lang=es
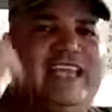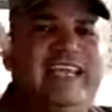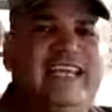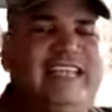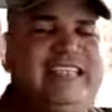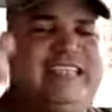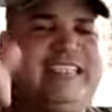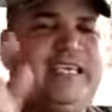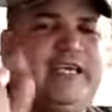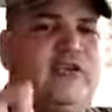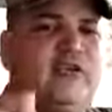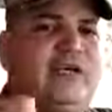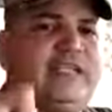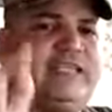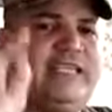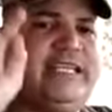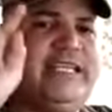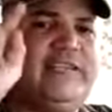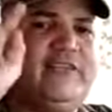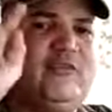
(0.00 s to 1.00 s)
allí en el cielo que
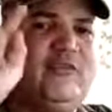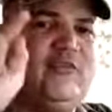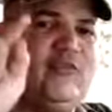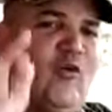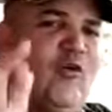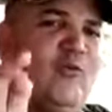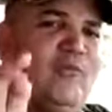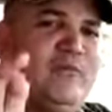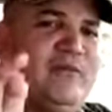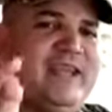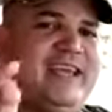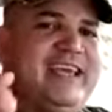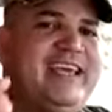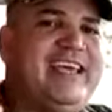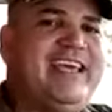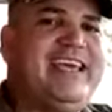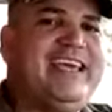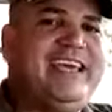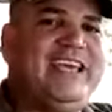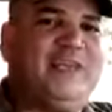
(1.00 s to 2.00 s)
tienen tu nombre
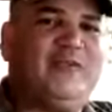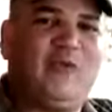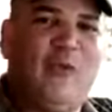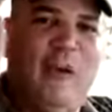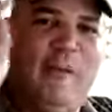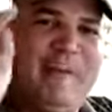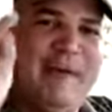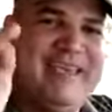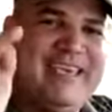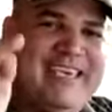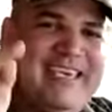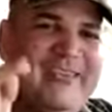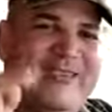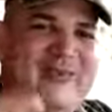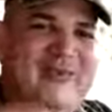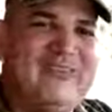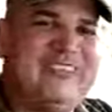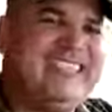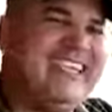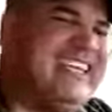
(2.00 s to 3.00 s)
y tu
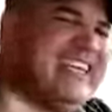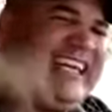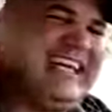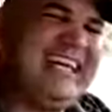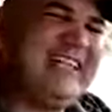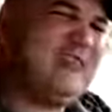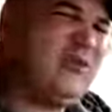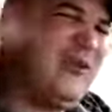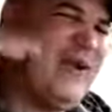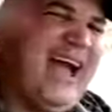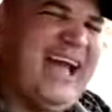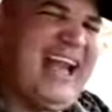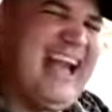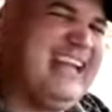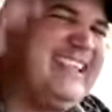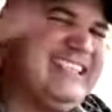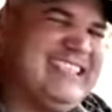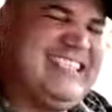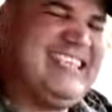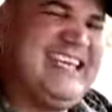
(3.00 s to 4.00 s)
apellido. Tienes que tocar
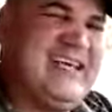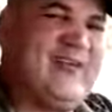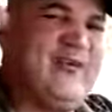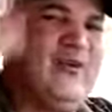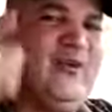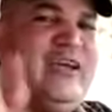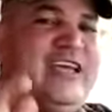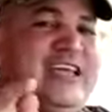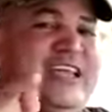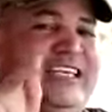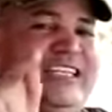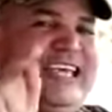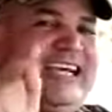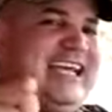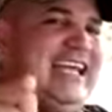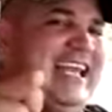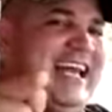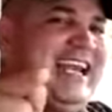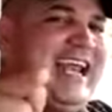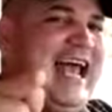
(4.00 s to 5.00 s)
al cielo y
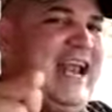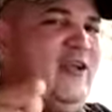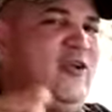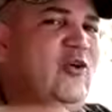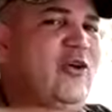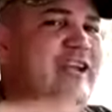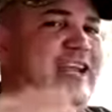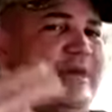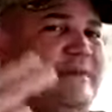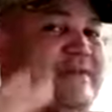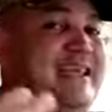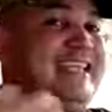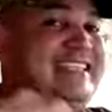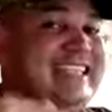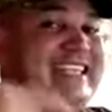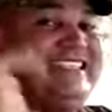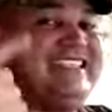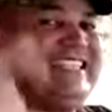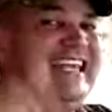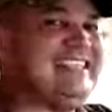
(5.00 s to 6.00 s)
declararlo. Jeremías
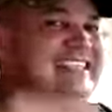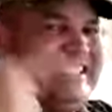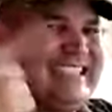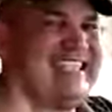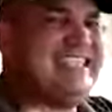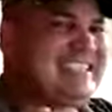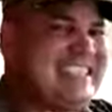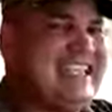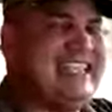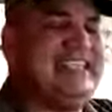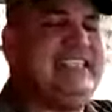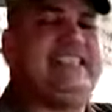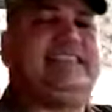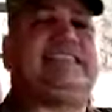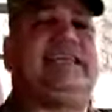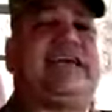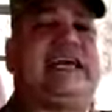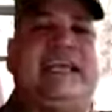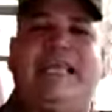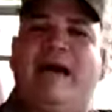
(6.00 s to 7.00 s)
33.3
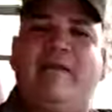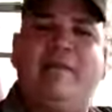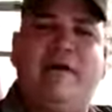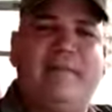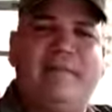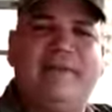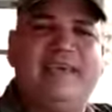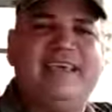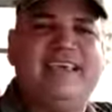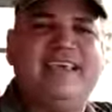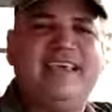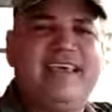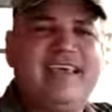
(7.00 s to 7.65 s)
dice, clama a mí